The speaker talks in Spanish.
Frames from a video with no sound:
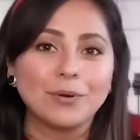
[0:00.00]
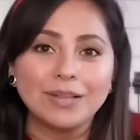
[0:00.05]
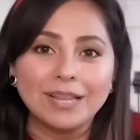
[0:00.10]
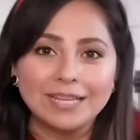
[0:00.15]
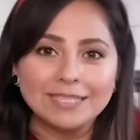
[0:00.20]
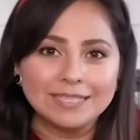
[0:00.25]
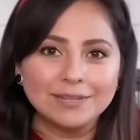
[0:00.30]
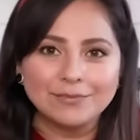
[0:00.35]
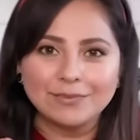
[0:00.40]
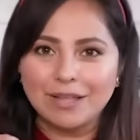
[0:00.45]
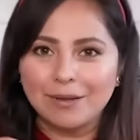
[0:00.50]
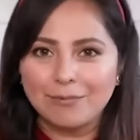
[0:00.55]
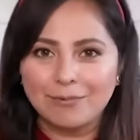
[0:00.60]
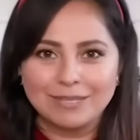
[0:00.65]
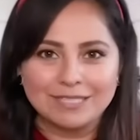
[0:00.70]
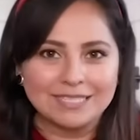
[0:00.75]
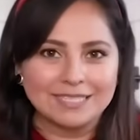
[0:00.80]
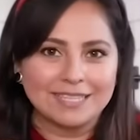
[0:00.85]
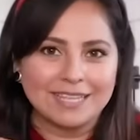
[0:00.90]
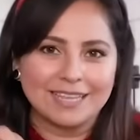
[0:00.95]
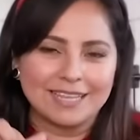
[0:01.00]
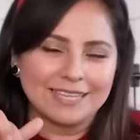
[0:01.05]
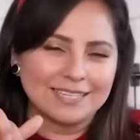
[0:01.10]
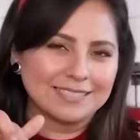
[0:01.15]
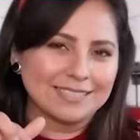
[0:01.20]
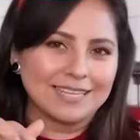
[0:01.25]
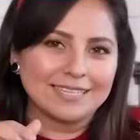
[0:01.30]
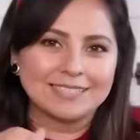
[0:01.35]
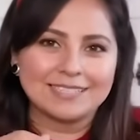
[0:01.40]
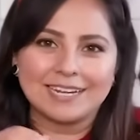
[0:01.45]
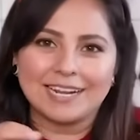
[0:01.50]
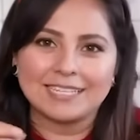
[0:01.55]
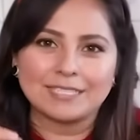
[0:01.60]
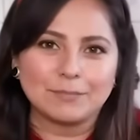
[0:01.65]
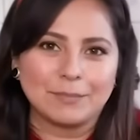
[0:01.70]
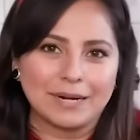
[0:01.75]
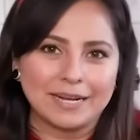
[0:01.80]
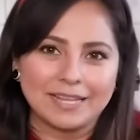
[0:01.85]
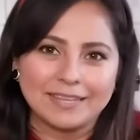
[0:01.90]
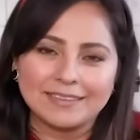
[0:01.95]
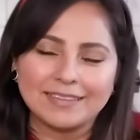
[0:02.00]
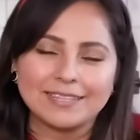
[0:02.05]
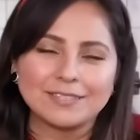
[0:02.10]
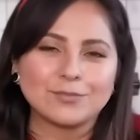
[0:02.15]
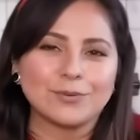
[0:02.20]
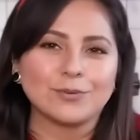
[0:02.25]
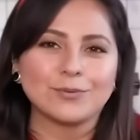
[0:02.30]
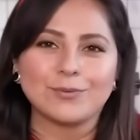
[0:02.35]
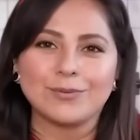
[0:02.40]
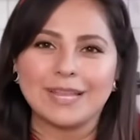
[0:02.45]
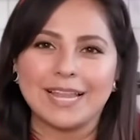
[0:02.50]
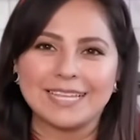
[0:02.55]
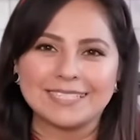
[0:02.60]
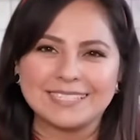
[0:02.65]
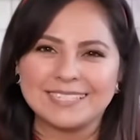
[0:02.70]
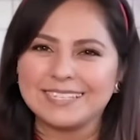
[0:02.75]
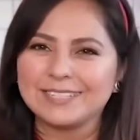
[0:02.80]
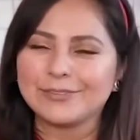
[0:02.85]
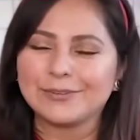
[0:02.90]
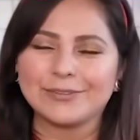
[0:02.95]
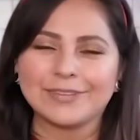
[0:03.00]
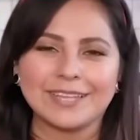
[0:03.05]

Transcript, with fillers: Ponlas en una bolsita de estas transparentes con un lacito